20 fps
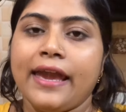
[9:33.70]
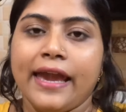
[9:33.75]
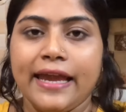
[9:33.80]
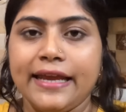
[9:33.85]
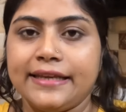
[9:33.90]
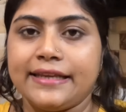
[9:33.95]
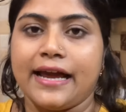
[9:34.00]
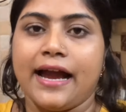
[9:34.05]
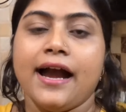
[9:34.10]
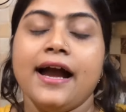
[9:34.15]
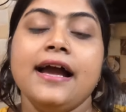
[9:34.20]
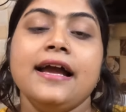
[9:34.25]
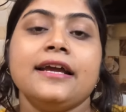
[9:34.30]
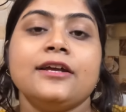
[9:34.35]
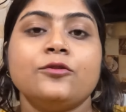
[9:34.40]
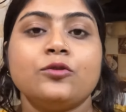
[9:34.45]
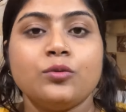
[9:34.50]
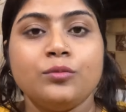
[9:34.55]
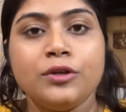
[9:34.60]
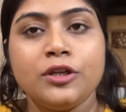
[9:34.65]
এইটা
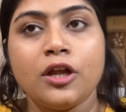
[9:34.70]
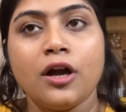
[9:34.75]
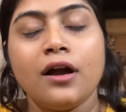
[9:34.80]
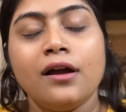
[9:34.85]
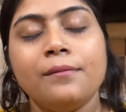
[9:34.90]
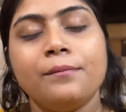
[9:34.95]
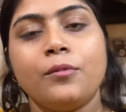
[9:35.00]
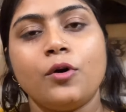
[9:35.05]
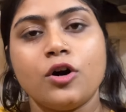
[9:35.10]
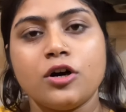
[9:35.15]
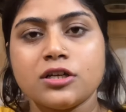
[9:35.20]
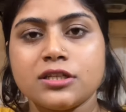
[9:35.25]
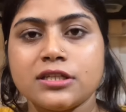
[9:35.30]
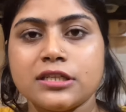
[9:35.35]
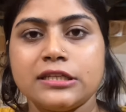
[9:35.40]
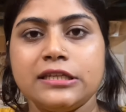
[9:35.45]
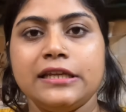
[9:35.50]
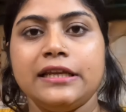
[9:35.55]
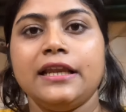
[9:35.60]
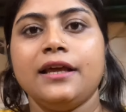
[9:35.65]
তুমি না হয় বস
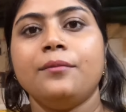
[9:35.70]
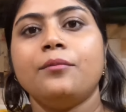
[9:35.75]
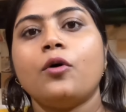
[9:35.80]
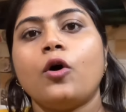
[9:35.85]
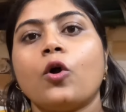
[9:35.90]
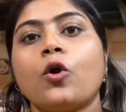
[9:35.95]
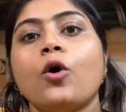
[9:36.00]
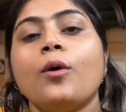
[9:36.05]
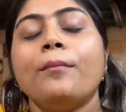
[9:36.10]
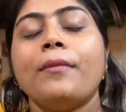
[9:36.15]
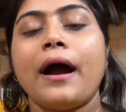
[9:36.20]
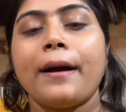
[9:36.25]
নিলে বড়